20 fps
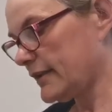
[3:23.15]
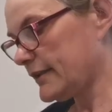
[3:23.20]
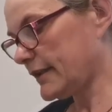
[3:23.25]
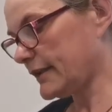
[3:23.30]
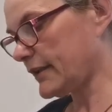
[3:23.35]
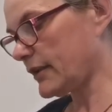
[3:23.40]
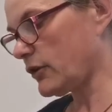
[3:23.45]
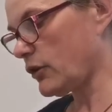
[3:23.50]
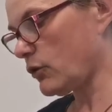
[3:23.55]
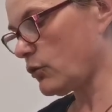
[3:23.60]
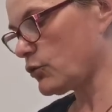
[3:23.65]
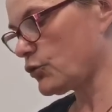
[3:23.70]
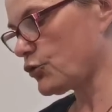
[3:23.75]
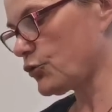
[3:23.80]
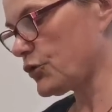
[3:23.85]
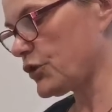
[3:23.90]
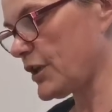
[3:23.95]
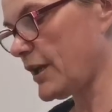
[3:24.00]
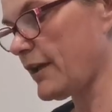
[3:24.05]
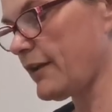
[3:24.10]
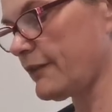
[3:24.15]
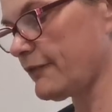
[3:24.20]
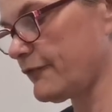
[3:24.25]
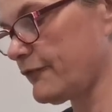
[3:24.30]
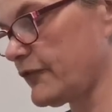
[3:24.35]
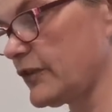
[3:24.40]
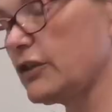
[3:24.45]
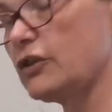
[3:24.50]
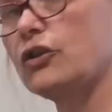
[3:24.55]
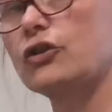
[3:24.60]
takiego uczucia
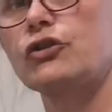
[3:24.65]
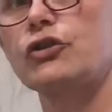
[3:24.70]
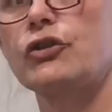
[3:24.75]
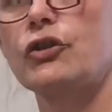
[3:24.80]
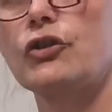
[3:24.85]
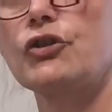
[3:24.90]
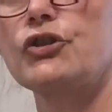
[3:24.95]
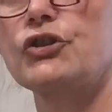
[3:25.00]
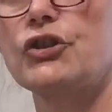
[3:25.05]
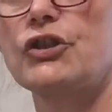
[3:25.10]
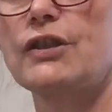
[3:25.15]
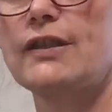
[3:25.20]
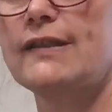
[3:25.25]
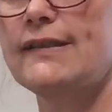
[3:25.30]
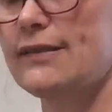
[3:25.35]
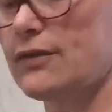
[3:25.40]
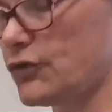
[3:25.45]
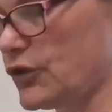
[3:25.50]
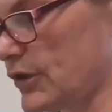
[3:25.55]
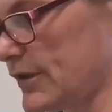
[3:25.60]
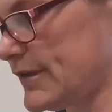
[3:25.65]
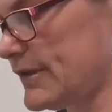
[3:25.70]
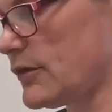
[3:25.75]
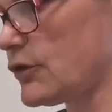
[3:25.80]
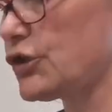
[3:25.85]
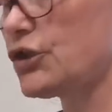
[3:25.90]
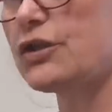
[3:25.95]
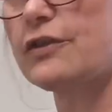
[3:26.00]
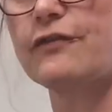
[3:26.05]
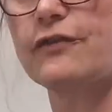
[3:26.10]
wilgotności i
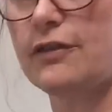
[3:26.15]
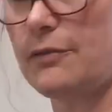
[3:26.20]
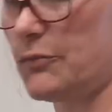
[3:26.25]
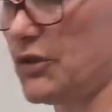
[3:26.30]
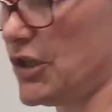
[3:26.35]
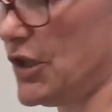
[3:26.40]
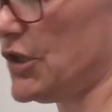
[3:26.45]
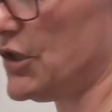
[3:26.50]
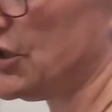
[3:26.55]
soczystości w tym